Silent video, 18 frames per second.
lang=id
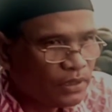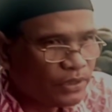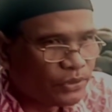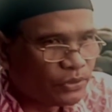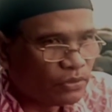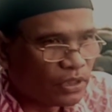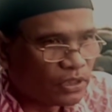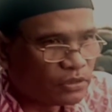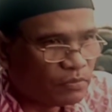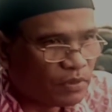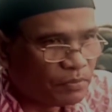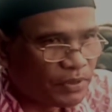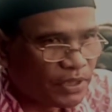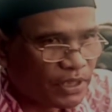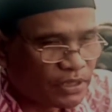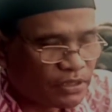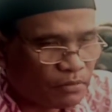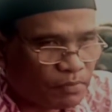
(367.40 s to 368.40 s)
itulah
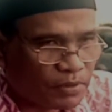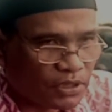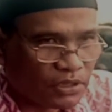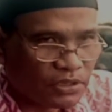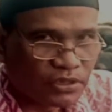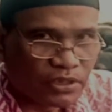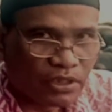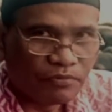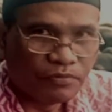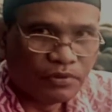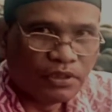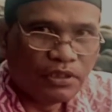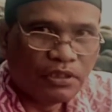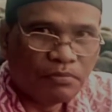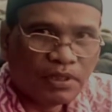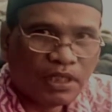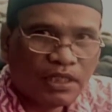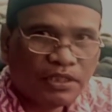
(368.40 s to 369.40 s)
sebabnya seperti
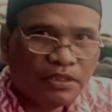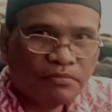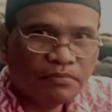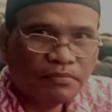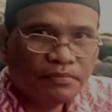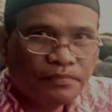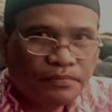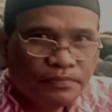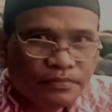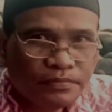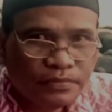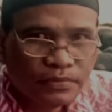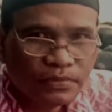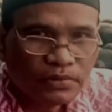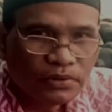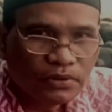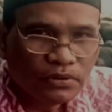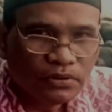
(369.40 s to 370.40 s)
Saifuddin Ibrahim
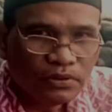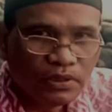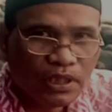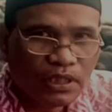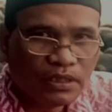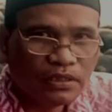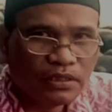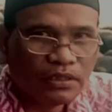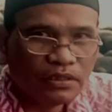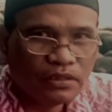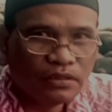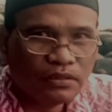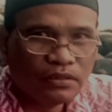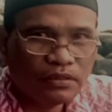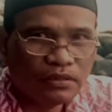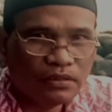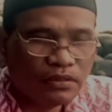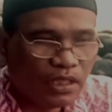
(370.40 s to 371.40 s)
dia
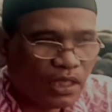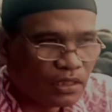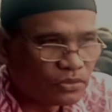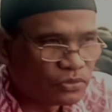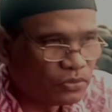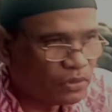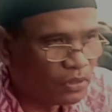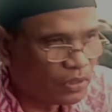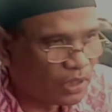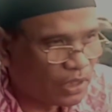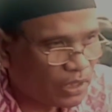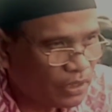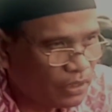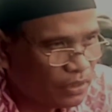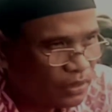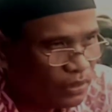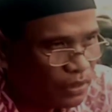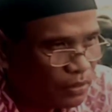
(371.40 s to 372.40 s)
diasuh oleh
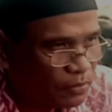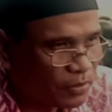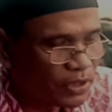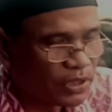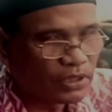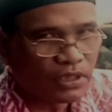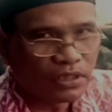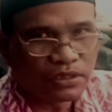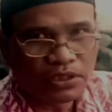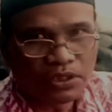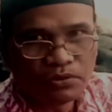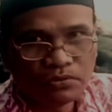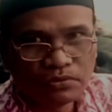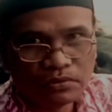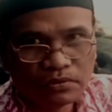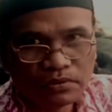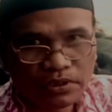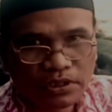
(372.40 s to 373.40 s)
pendeta
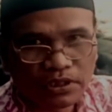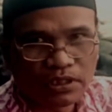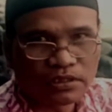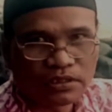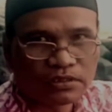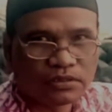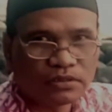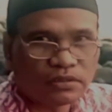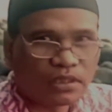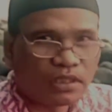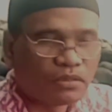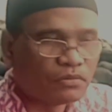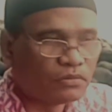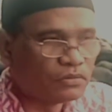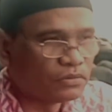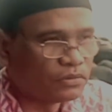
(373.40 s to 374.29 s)
Teu kita tahu